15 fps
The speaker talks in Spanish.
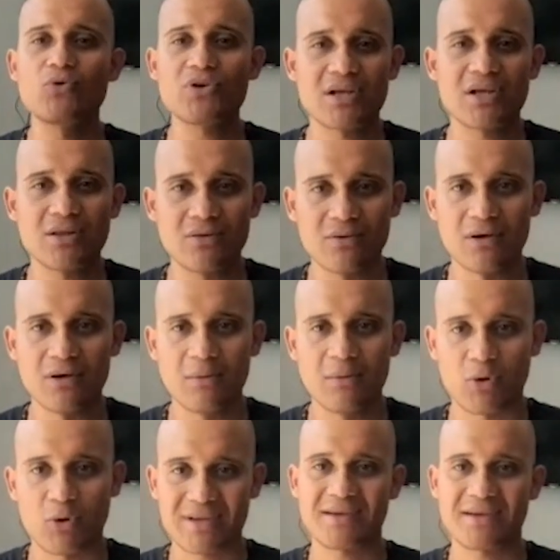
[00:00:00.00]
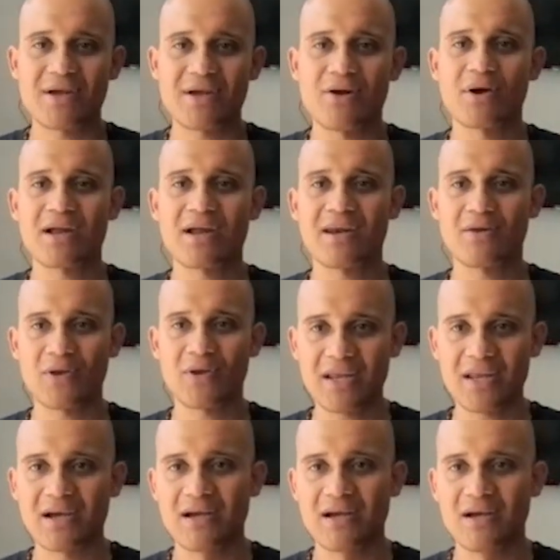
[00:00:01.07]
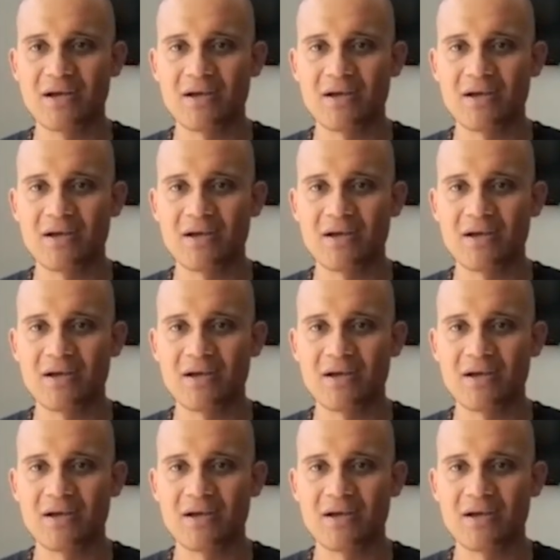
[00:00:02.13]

huyendo porque sabían lo que le venía,